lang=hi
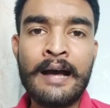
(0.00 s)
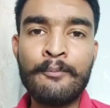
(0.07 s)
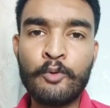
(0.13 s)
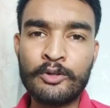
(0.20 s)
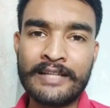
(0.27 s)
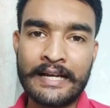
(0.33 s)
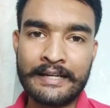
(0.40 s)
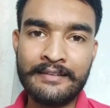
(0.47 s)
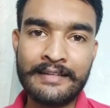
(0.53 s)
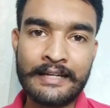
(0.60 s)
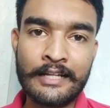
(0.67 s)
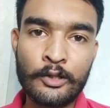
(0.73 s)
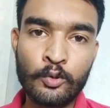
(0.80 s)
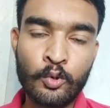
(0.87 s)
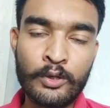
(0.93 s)
हमको ताकि
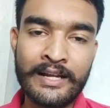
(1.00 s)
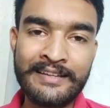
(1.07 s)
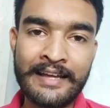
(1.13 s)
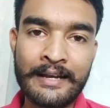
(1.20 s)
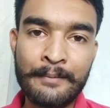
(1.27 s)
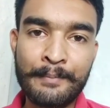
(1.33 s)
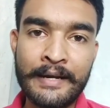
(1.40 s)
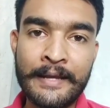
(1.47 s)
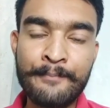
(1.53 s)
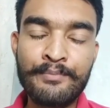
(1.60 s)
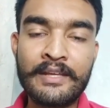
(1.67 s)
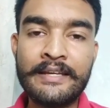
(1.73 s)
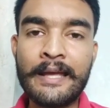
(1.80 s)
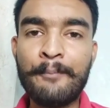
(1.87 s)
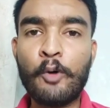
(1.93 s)
ज़्यादा दूर ना जाना पड़े
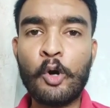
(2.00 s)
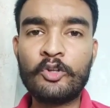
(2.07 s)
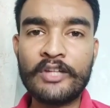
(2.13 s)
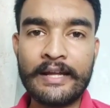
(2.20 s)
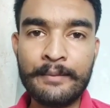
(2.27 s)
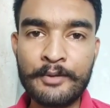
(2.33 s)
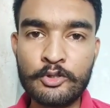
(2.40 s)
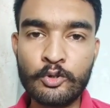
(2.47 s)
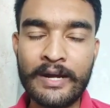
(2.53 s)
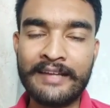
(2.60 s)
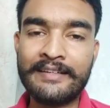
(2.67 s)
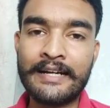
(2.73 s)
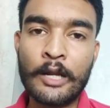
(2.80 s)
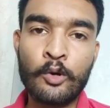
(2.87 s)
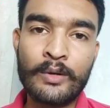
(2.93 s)
या बहुत सारे बच्चों का
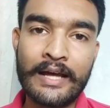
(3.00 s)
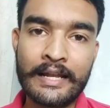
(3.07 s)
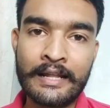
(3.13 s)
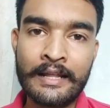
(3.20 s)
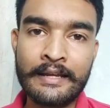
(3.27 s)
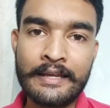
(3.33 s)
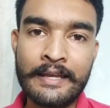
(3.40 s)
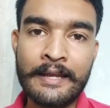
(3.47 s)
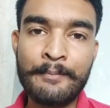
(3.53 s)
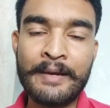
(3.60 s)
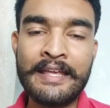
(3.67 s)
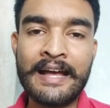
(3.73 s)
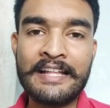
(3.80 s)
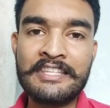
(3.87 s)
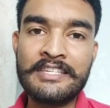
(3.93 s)
ऐसा डाउट आ रहा था कि एक
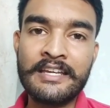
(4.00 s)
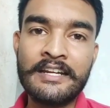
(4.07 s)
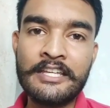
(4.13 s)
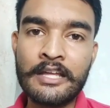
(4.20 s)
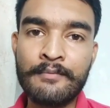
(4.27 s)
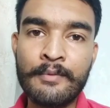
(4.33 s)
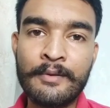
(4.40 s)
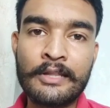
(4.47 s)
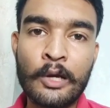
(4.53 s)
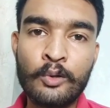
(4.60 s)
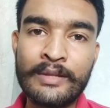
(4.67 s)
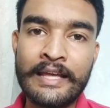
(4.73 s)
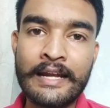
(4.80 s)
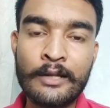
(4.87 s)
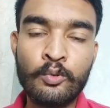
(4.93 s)
भैया अच्छे रीजन में
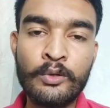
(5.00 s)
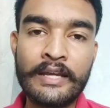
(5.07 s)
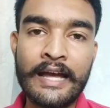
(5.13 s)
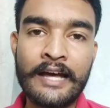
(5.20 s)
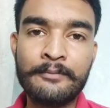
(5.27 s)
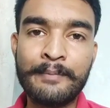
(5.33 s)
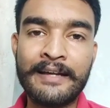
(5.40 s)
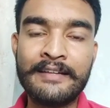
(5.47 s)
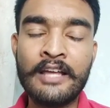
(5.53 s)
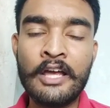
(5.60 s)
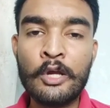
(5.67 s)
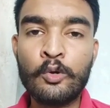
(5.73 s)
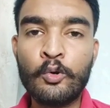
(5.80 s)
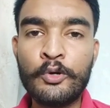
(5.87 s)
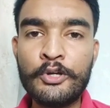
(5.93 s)
बताओ देहरादून के आसपास
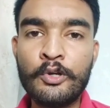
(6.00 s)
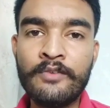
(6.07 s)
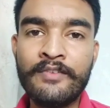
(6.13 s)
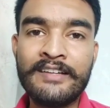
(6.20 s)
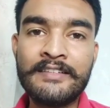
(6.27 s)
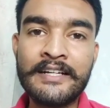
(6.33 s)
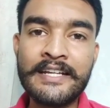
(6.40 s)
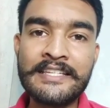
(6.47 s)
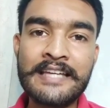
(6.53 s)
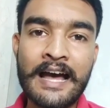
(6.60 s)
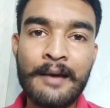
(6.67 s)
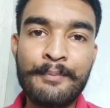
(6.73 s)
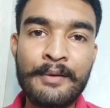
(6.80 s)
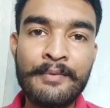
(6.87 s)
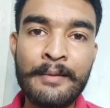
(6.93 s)
कोई यूनिवर्सिटी
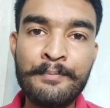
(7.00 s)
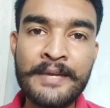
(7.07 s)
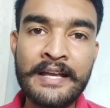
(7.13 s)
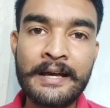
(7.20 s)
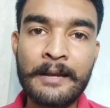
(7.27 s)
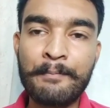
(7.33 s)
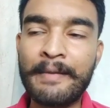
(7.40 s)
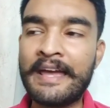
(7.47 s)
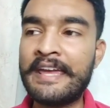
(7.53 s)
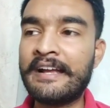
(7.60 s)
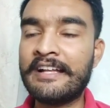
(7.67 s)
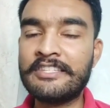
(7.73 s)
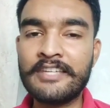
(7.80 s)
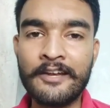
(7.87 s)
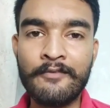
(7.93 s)
जहाँ पे हम एम कर पाए
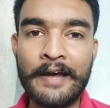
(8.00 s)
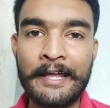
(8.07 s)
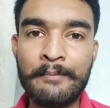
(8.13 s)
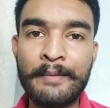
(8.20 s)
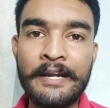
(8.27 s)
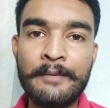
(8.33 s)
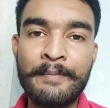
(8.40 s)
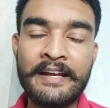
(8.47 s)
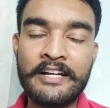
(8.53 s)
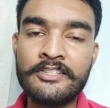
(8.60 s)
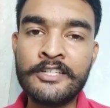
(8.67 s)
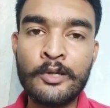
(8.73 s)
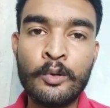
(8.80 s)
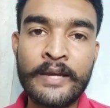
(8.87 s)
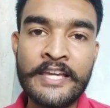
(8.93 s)
एक अच्छे इन्वायरमेंट में एक
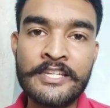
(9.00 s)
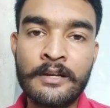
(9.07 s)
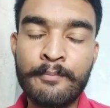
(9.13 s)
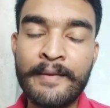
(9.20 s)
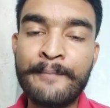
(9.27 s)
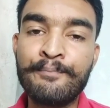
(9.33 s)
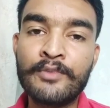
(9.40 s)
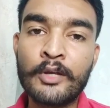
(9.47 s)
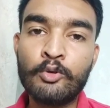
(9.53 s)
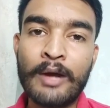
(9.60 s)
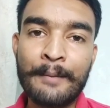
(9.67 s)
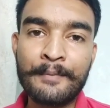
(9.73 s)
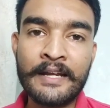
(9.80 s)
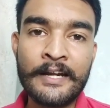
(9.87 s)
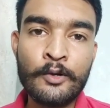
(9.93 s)
अच्छी लोकेशन पे तो
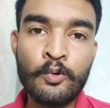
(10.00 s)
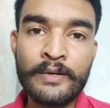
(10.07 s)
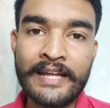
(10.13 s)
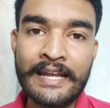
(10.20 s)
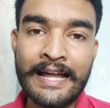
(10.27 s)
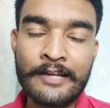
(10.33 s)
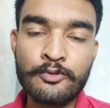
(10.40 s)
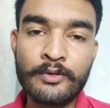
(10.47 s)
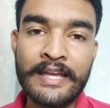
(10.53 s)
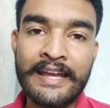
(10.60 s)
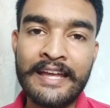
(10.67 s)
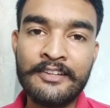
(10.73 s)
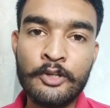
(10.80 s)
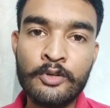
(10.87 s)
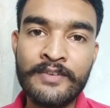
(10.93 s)
आपके लिए ढूंढ के ला चुके
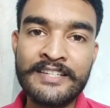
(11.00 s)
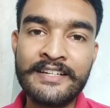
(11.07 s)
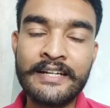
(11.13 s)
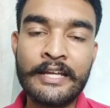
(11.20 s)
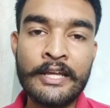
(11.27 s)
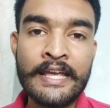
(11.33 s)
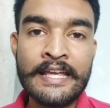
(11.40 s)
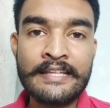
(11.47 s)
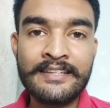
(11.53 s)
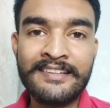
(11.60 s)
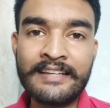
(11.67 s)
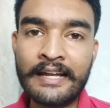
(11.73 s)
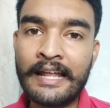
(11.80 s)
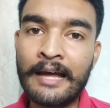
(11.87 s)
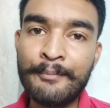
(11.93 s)
एक ऐसी यूनिवर्सिटी
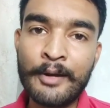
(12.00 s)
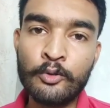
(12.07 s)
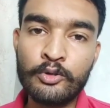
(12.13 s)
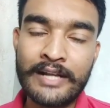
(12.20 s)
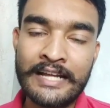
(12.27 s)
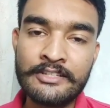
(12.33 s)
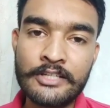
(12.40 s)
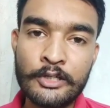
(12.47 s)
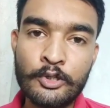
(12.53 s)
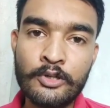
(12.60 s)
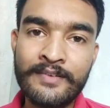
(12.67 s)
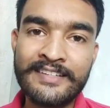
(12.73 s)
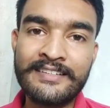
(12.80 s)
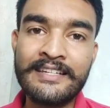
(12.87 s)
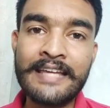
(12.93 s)
जिसका नाम है उत्तरांचल
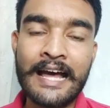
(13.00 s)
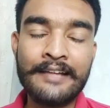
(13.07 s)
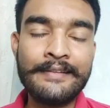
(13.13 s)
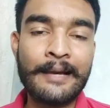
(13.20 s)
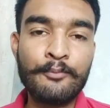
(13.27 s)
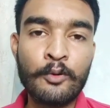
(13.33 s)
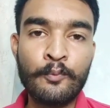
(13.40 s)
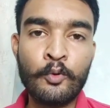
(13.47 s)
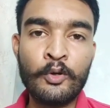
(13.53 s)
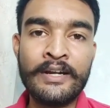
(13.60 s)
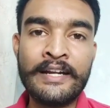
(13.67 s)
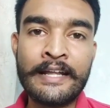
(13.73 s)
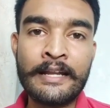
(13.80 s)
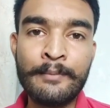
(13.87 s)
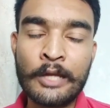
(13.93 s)
यूनिवर्सिटी यहाँ से आपको पूरी
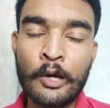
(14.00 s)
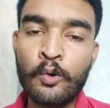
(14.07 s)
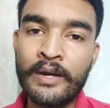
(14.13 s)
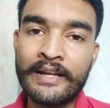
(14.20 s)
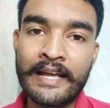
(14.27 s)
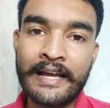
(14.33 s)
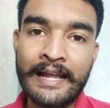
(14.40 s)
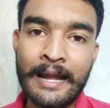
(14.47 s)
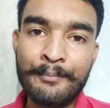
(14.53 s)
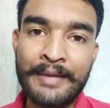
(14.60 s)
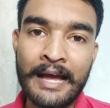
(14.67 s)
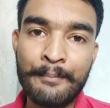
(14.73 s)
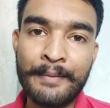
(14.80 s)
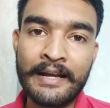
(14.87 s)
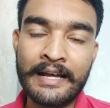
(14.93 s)
डिटेल बताऊंगा कि अगर आप
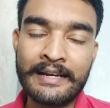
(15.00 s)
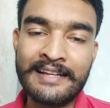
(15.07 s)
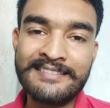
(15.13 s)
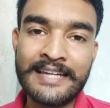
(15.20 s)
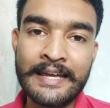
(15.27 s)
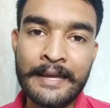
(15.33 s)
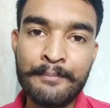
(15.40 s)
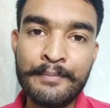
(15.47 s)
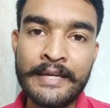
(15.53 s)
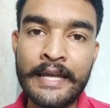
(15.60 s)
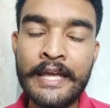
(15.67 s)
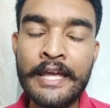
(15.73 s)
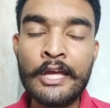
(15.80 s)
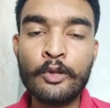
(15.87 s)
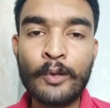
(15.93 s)
यहाँ पे करना चाहें एम
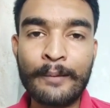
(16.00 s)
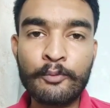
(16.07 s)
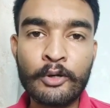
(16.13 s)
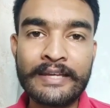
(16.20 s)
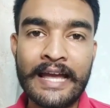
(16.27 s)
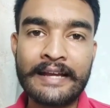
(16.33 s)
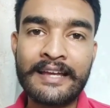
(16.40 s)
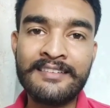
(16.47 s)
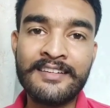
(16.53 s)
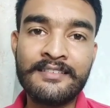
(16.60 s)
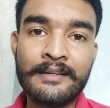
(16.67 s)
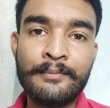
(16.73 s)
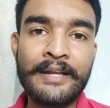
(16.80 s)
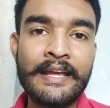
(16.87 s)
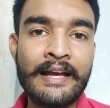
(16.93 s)
तो आपको क्या क्या
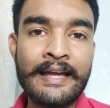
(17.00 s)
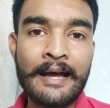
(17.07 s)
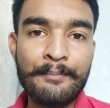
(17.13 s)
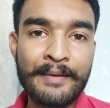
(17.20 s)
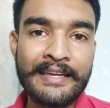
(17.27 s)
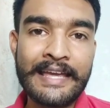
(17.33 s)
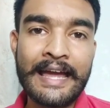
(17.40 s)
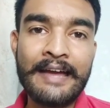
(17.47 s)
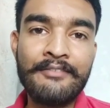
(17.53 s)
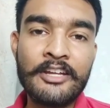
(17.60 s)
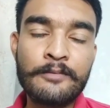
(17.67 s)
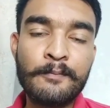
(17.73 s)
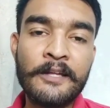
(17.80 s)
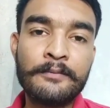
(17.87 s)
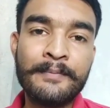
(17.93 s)
सिस्टम रहेगा यहाँ पे क्या
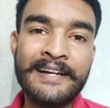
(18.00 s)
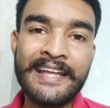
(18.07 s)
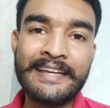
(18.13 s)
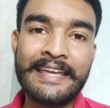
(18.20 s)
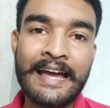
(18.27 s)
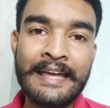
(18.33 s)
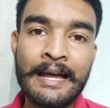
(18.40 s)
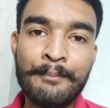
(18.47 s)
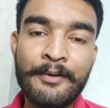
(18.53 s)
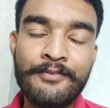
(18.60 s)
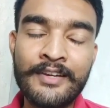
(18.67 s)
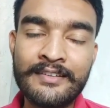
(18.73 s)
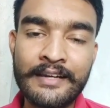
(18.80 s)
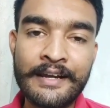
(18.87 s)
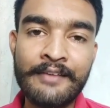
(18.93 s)
एवरेज प्लेसमेंट है क्या यहाँ पे
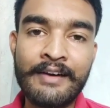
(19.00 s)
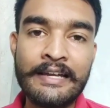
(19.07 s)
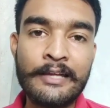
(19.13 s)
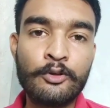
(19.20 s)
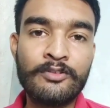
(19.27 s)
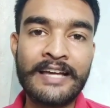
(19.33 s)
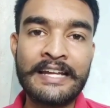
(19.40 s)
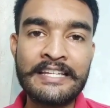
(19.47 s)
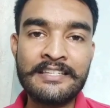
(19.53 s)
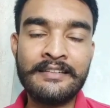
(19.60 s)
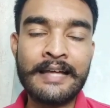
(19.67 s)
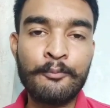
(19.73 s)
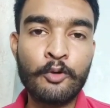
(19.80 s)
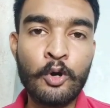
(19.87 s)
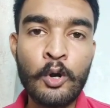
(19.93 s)
फीस रहने वाली है तो सारी
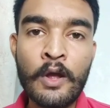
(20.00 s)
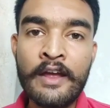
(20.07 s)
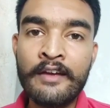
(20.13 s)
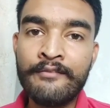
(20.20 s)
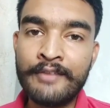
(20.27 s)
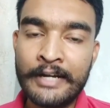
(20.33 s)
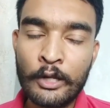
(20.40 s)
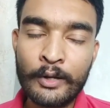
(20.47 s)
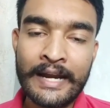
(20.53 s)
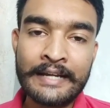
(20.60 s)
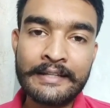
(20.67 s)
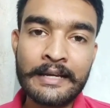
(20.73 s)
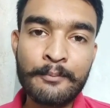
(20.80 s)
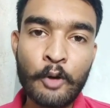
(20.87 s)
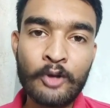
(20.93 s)
चीज़ें आपको वीडियो के
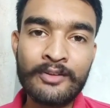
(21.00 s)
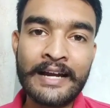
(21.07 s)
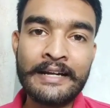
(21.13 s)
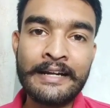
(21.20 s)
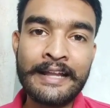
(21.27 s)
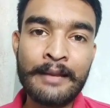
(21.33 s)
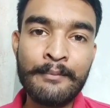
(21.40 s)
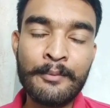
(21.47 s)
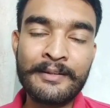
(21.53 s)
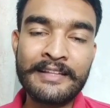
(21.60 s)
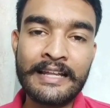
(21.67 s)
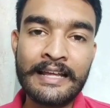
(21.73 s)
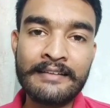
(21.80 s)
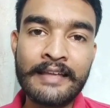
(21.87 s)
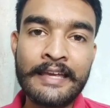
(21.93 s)
एंड तक बहुत ज़्यादा डिटेल में
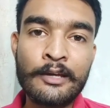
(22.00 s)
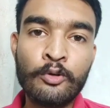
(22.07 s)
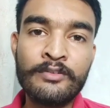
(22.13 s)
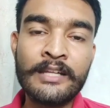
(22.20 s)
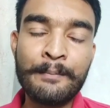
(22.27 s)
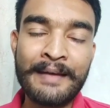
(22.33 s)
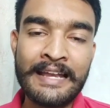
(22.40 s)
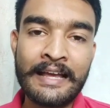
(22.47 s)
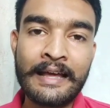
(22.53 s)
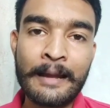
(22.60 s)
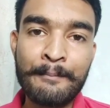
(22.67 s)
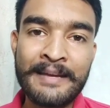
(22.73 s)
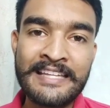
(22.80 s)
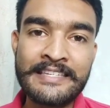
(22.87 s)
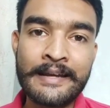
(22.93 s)
पता लग जाएगी उससे पहले अगर
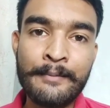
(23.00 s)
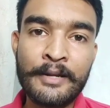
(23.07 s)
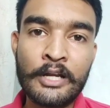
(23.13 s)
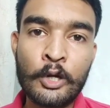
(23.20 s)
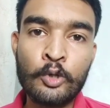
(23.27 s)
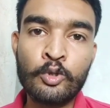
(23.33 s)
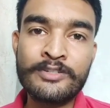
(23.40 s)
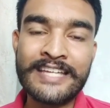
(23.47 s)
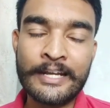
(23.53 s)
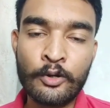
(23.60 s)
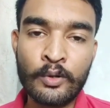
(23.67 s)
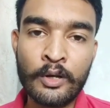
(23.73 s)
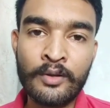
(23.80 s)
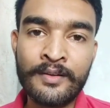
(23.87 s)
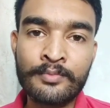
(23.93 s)
आप मेरे चैनल पर न हो तो
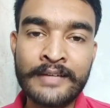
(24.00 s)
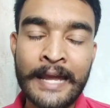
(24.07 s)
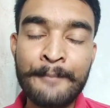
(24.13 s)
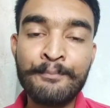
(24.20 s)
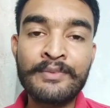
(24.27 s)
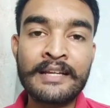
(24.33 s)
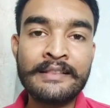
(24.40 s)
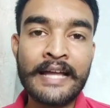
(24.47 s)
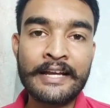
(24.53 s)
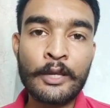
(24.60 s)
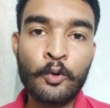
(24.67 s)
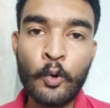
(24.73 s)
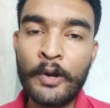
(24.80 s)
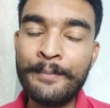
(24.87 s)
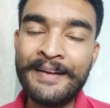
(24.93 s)
चैनल को लो सब्सक्राइब
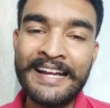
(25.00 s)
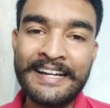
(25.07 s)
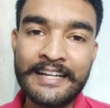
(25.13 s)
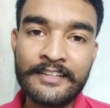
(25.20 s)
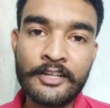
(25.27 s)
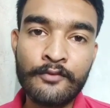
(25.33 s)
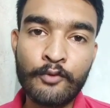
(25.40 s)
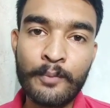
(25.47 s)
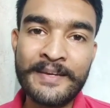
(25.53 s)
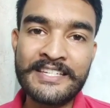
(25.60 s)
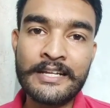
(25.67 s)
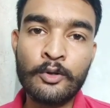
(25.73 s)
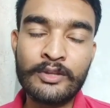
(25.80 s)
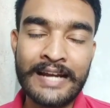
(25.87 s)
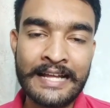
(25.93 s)
ताकि कोई भी लेटेस्ट
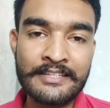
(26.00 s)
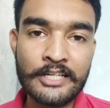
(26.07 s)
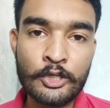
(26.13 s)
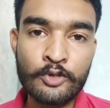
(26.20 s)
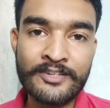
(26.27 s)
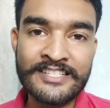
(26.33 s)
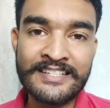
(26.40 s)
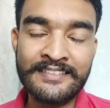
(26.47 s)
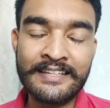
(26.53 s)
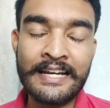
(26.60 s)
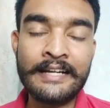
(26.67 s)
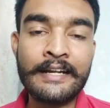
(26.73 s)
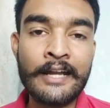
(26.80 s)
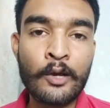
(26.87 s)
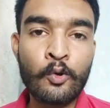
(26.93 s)
इन्फॉर्मेशन उत्तरांचल यूनिवर्सिटी से
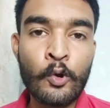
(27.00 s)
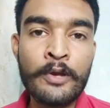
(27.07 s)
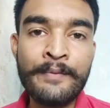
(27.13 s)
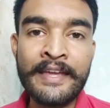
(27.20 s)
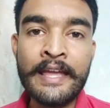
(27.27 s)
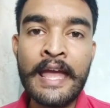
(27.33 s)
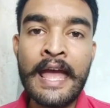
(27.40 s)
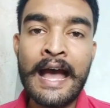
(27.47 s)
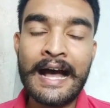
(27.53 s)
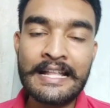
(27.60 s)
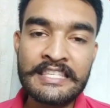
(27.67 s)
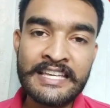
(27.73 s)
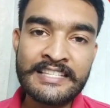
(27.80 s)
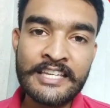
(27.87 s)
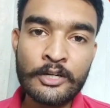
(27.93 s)
रिलेटेड या कोई भी
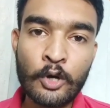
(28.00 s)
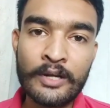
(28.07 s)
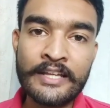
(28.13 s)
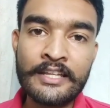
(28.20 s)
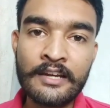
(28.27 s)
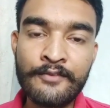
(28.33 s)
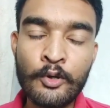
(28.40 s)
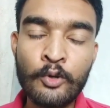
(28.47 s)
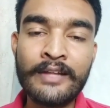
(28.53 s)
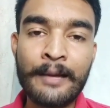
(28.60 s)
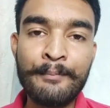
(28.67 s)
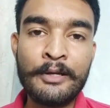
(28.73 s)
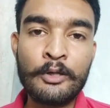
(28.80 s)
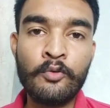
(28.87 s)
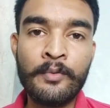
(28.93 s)
अच्छे अच्छे कॉलेज रिव्यूज
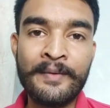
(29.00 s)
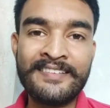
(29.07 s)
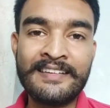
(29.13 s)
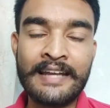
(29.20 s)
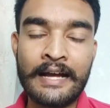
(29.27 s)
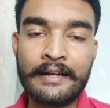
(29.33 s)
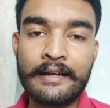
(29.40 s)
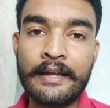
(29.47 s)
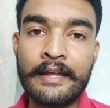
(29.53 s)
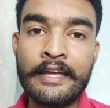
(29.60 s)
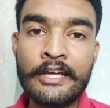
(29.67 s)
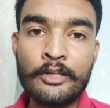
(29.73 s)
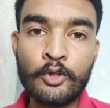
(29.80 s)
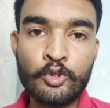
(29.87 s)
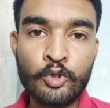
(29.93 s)
आप बिल्कुल भी मिस ना करें
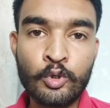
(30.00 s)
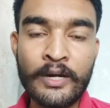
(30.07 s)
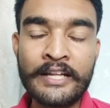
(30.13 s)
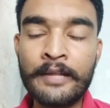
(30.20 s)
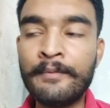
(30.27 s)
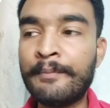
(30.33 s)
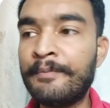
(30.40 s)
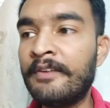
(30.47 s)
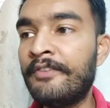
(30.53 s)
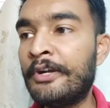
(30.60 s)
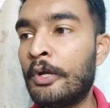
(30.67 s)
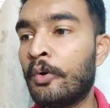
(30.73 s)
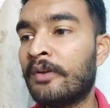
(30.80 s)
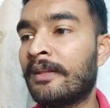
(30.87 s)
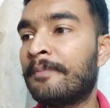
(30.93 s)
तो शुरू करते हैं अपनी
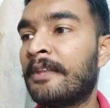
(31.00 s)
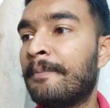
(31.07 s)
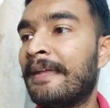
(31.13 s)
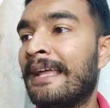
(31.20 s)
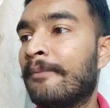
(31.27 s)
वीडियो को सबसे पहले